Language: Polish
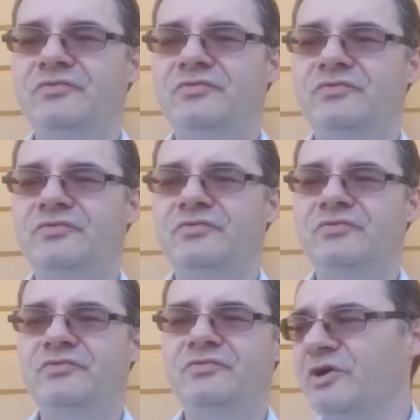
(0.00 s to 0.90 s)

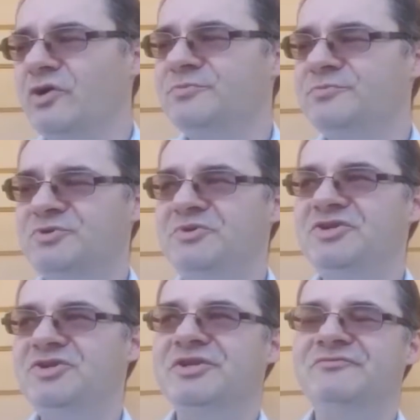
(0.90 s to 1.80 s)
wyuczył się
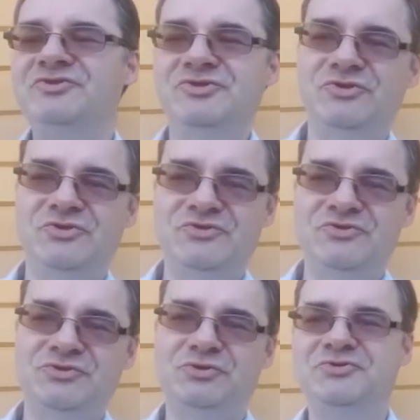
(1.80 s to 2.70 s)
olbrzymiej nienawiści do
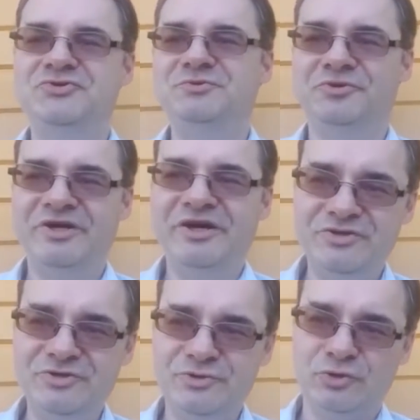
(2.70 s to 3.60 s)
instytucji
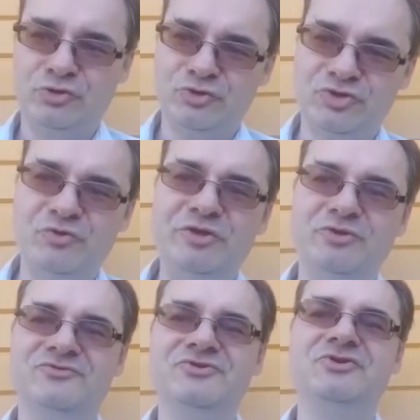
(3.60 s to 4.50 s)
monarchii, do kościoła i
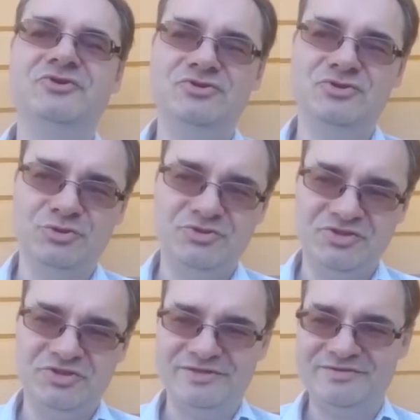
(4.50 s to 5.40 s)
do wszystkich
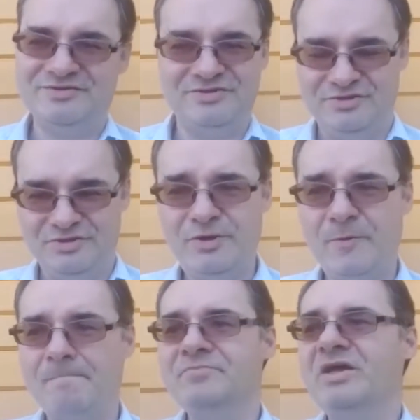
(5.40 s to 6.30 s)
instytucji tradycyjnych.
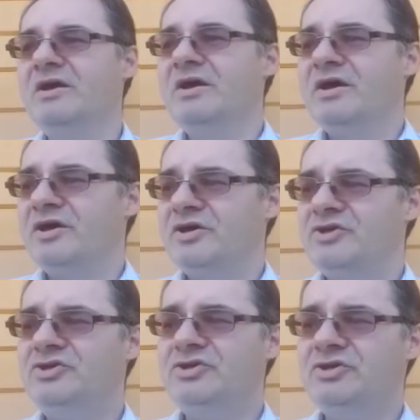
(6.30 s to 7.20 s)
E,
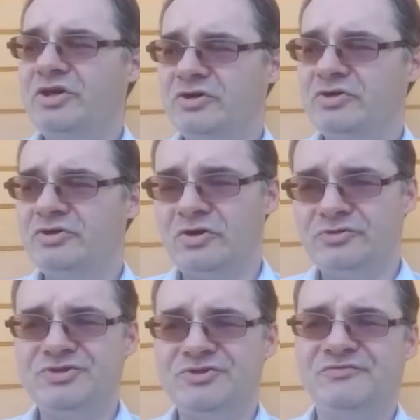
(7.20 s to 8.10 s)
I e,
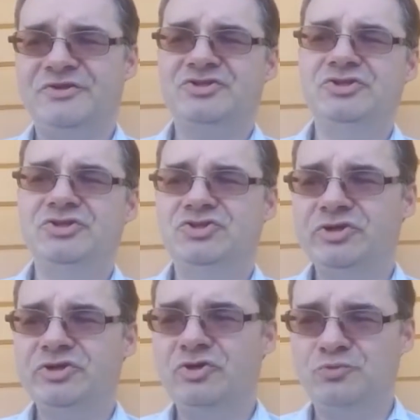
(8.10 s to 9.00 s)
odnoszę wrażenie,
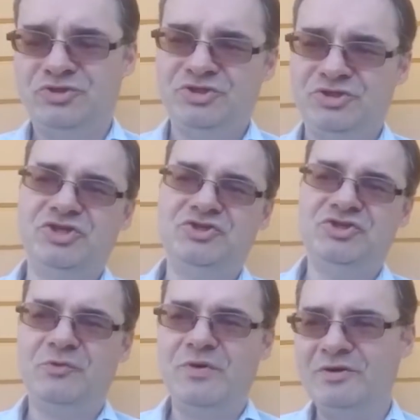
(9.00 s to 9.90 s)
że jego późniejsza
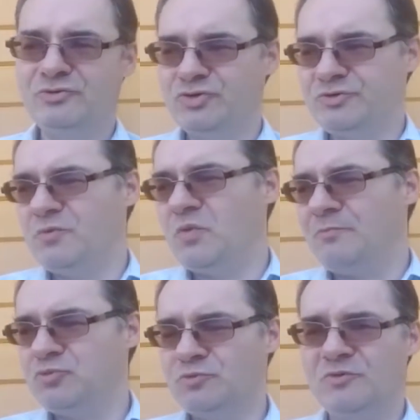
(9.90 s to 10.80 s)
działalność
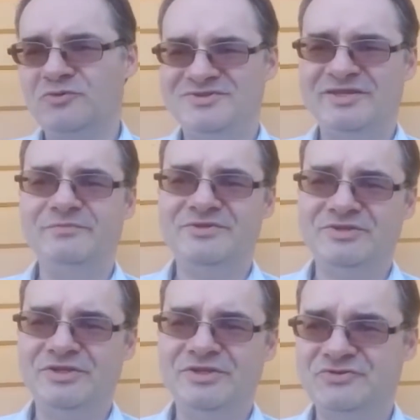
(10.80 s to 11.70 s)
była próbą
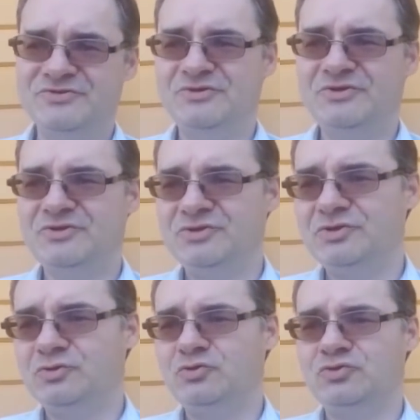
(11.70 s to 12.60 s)
zemsty na wszystkich
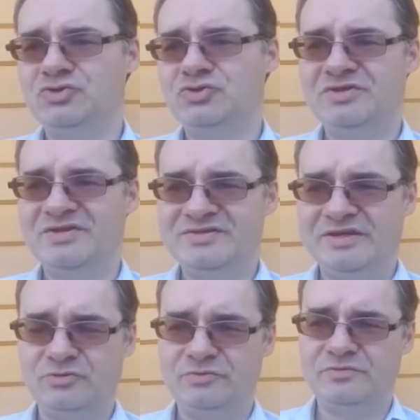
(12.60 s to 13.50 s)
tych, którzy
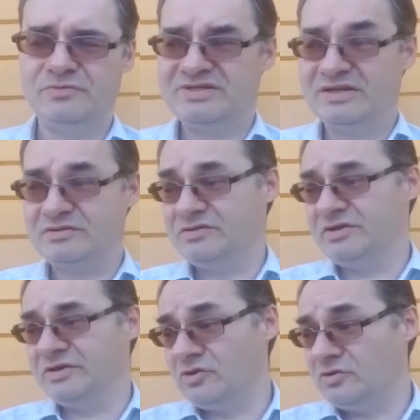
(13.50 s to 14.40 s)
za, to, za
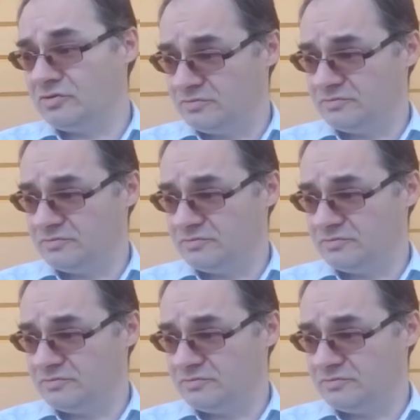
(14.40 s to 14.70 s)
jego